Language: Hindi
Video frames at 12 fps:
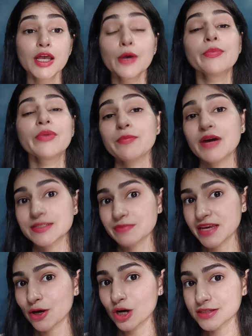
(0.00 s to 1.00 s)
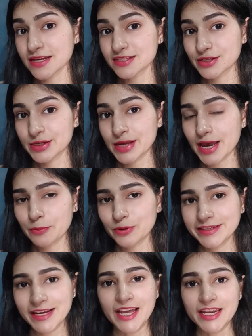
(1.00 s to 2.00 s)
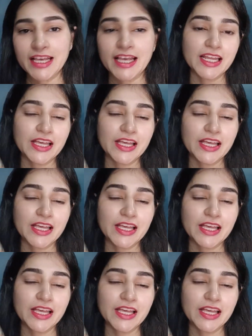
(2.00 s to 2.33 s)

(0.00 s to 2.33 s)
मेरे पास में एक और सनस्क्रीन है आपको दिखाने के लिए